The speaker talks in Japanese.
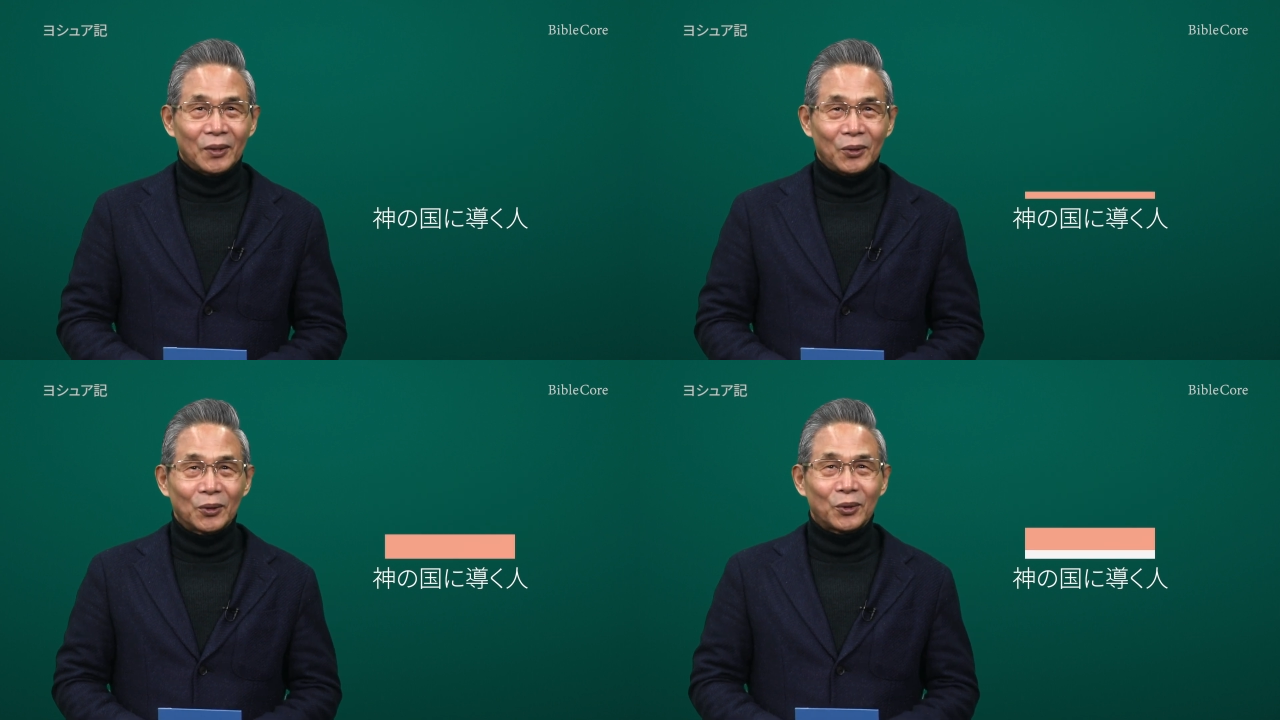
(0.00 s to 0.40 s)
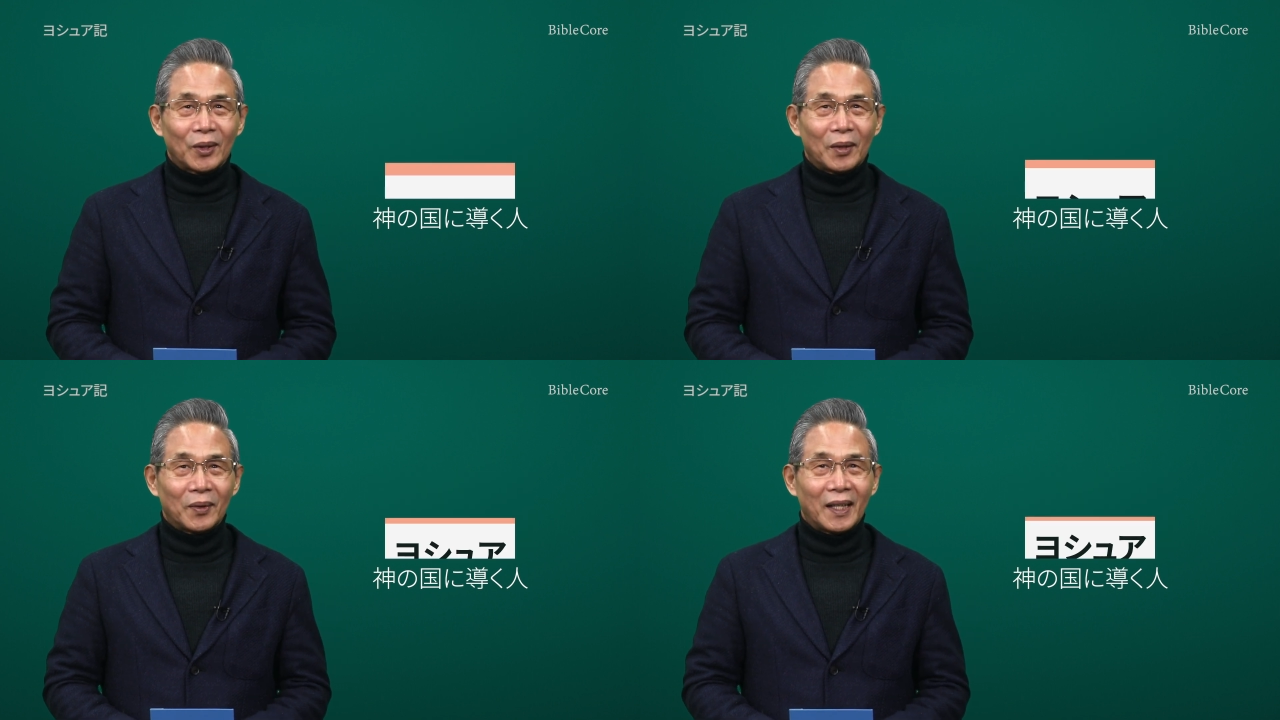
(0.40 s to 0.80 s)

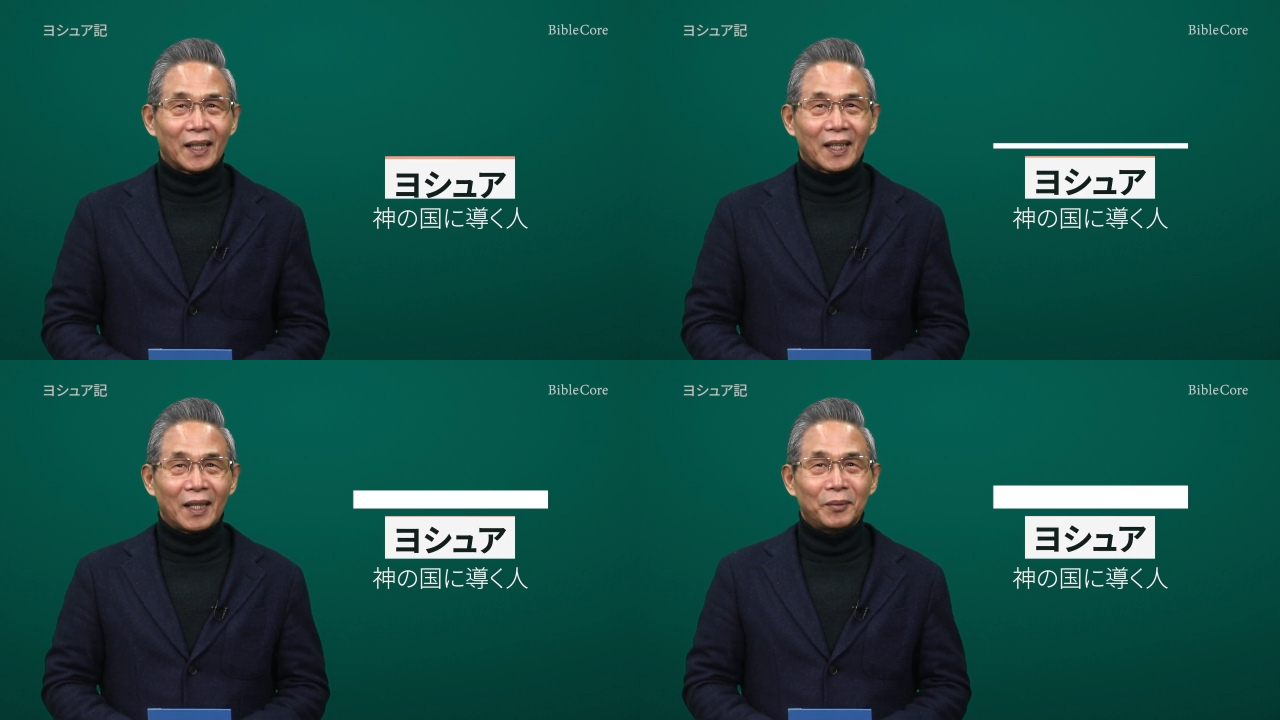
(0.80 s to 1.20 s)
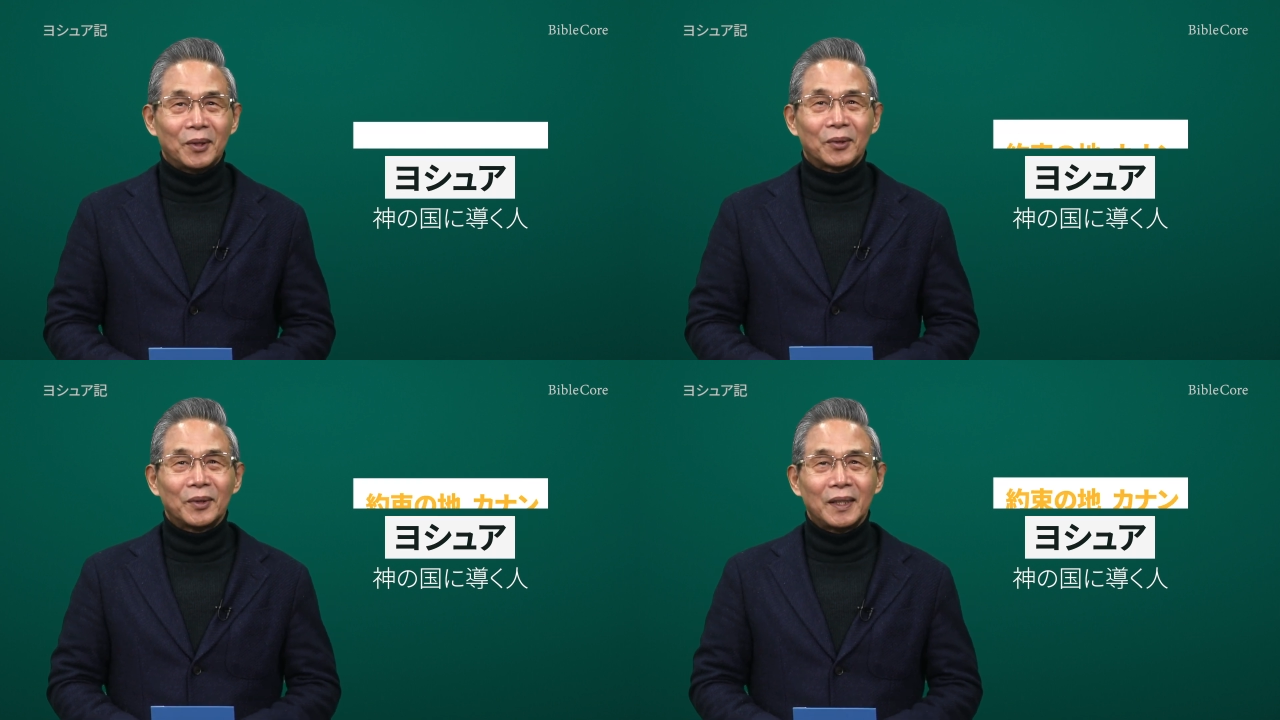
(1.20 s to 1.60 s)
ヨシュアは神
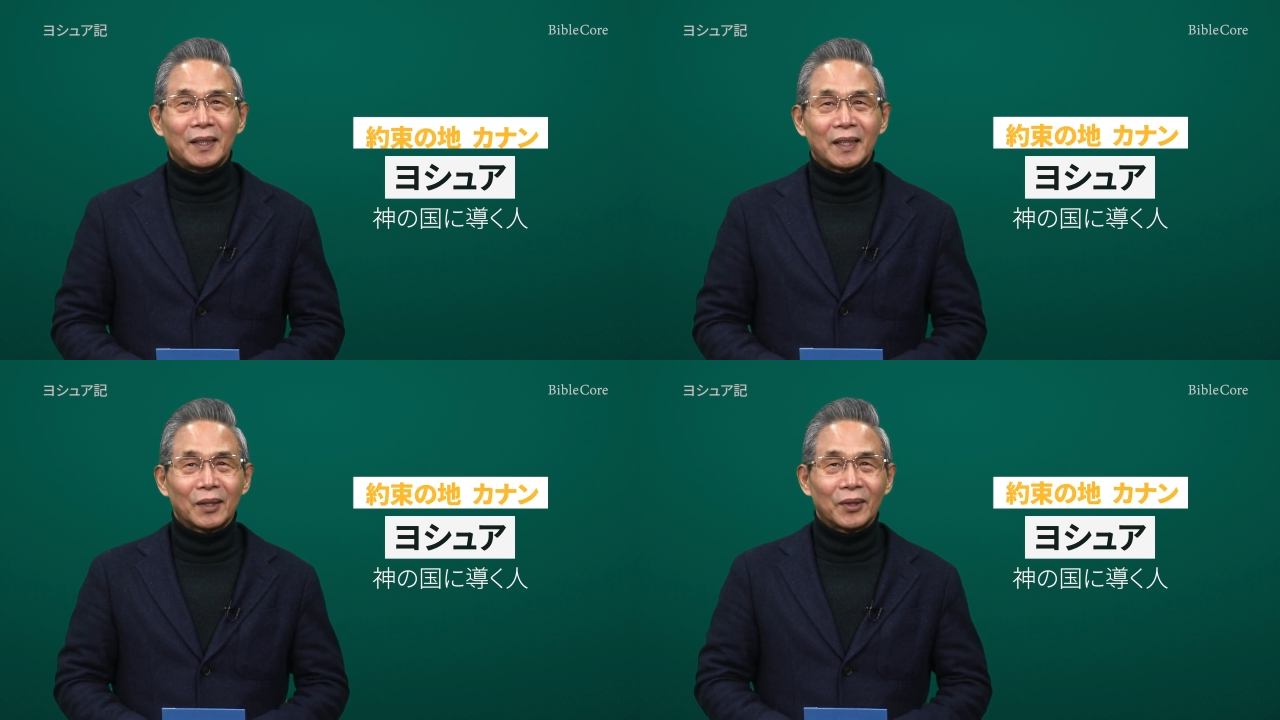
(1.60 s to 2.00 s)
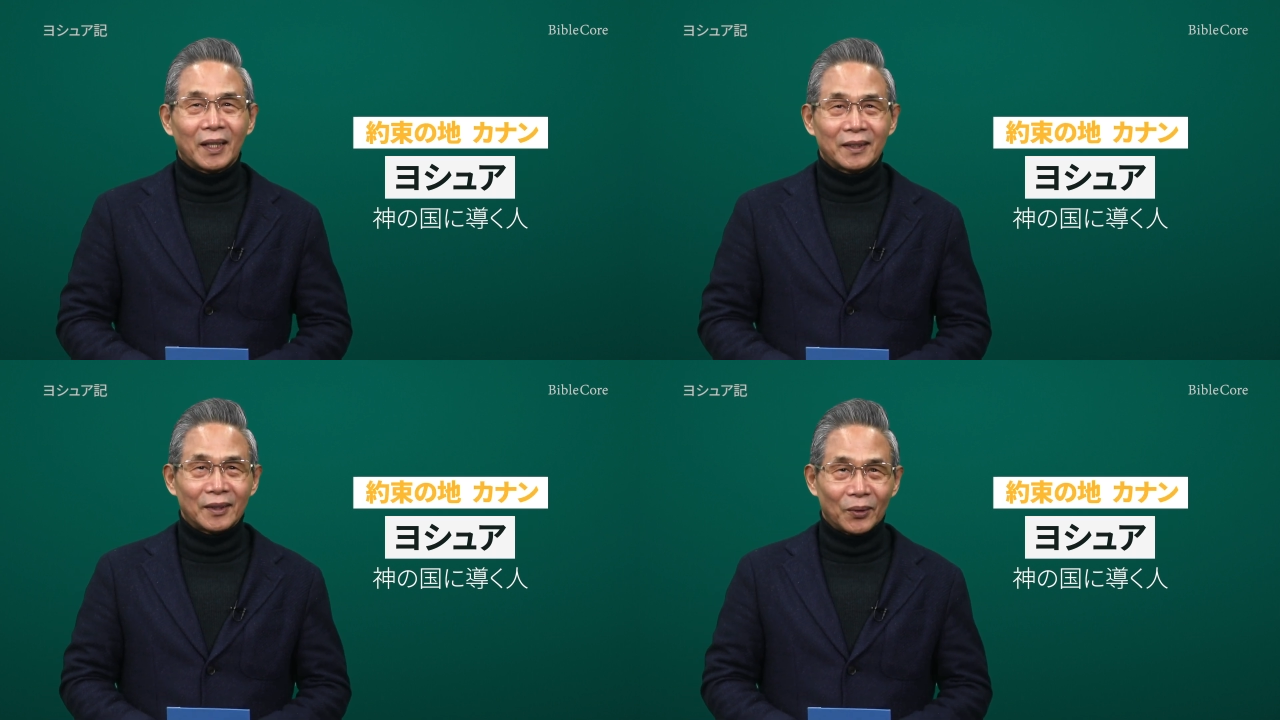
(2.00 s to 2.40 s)
の国になる
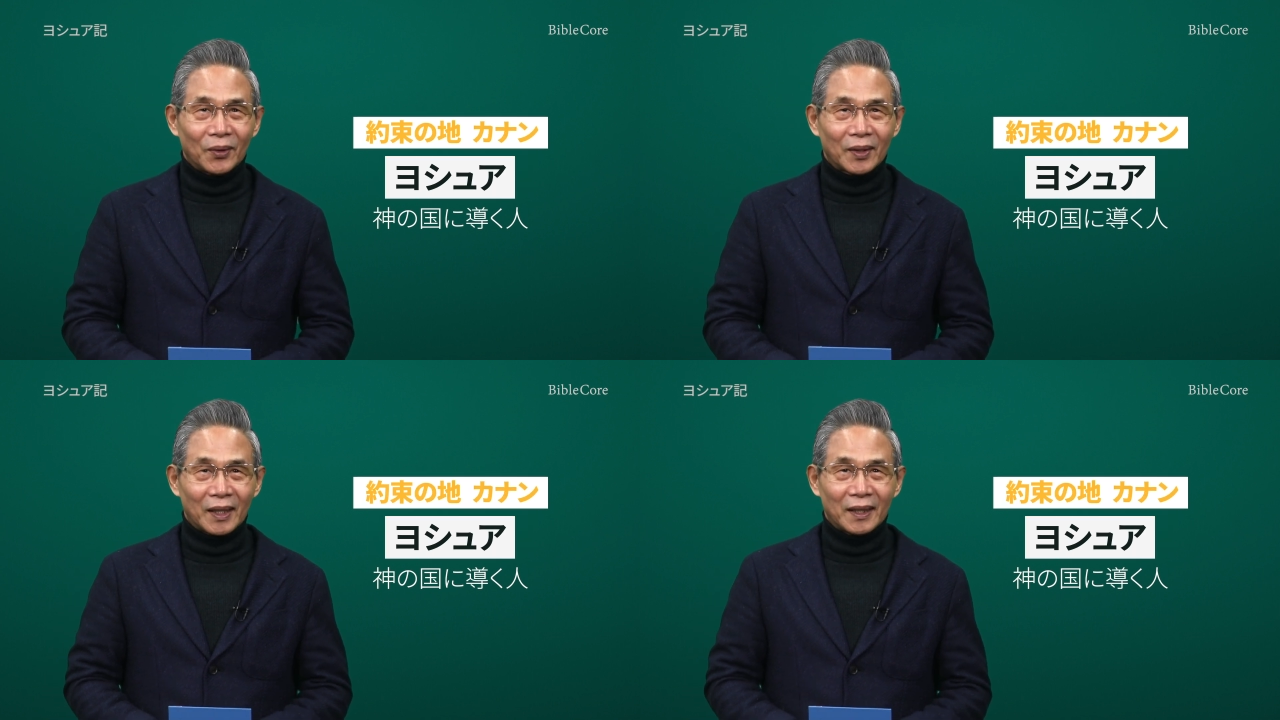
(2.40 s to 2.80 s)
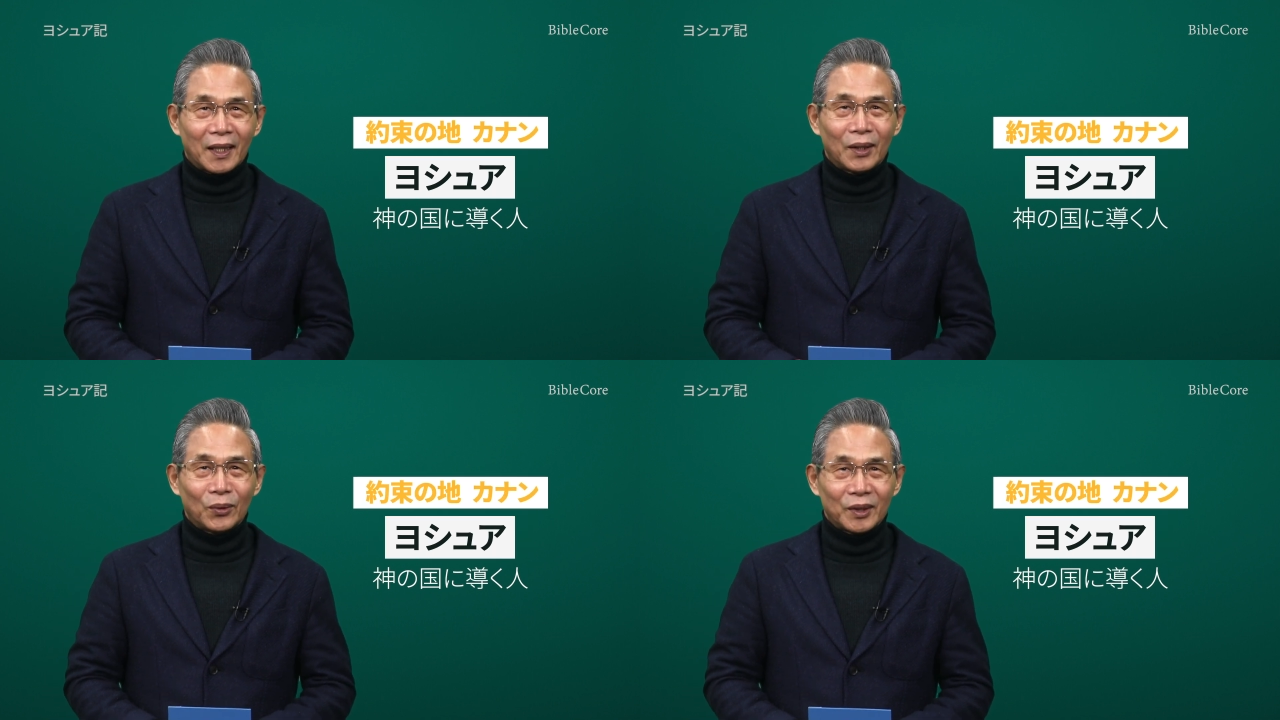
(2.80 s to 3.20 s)
はずの
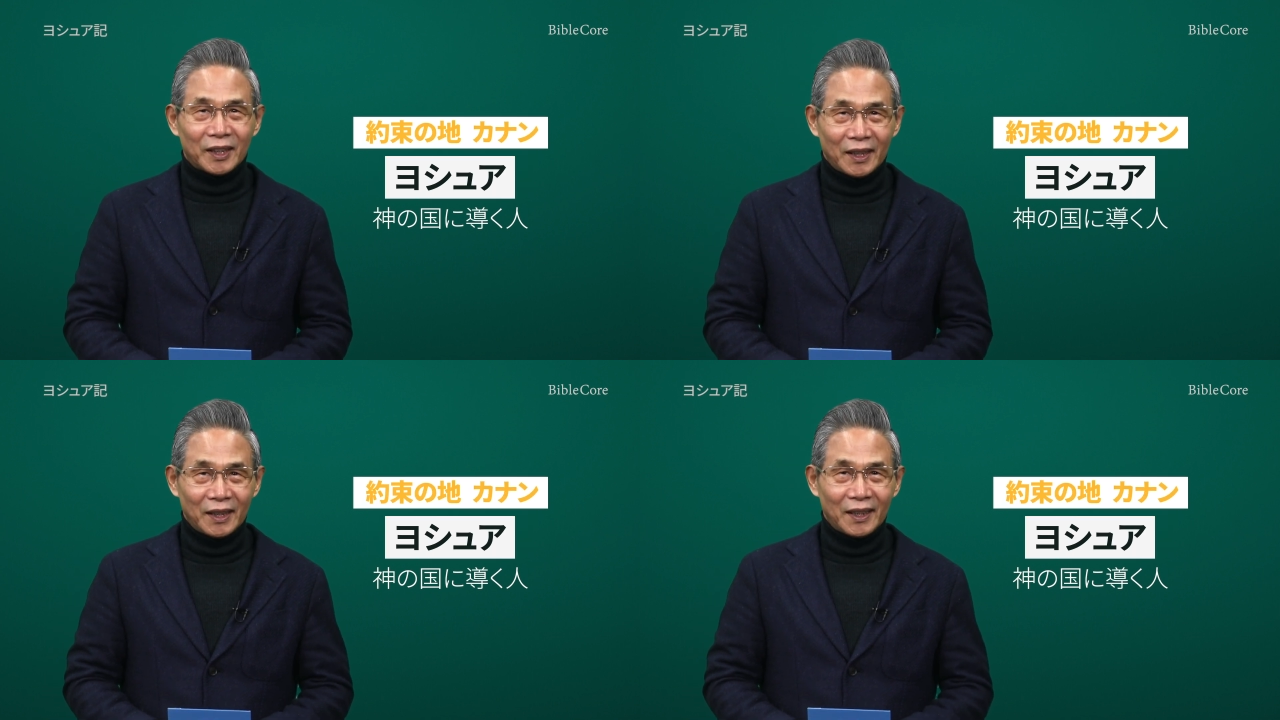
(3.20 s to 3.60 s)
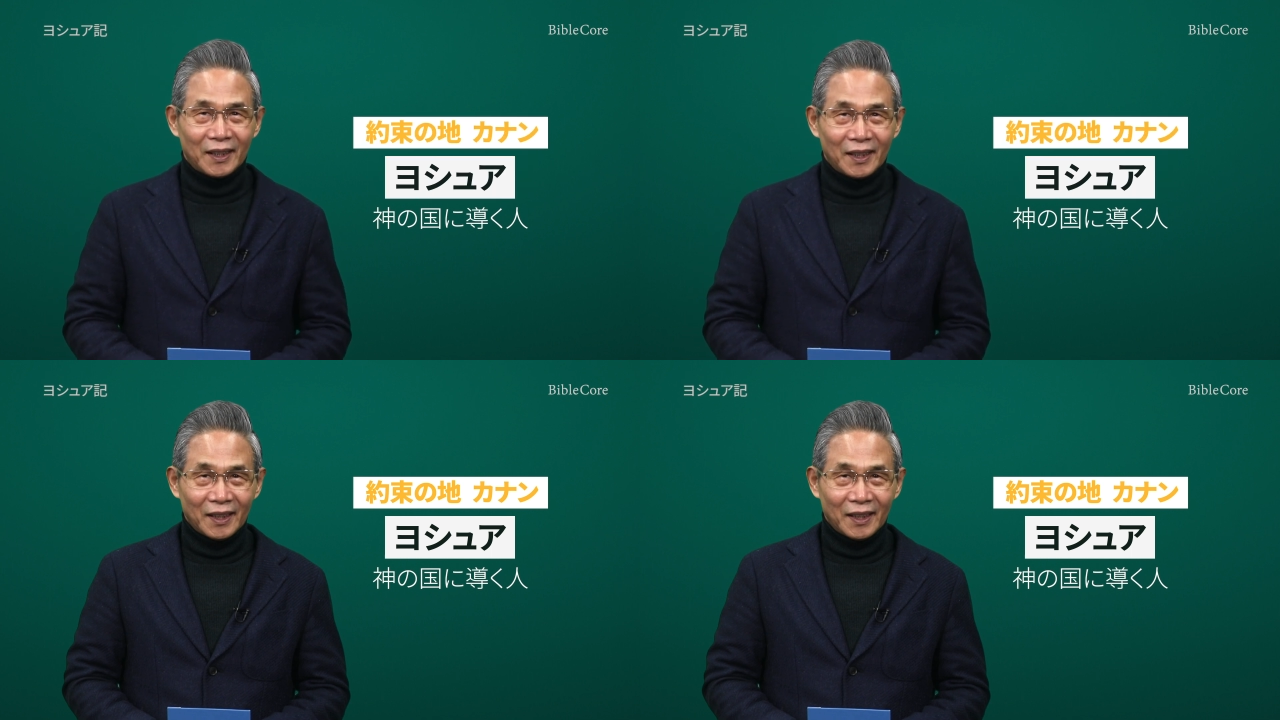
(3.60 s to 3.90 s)
カナアンの地に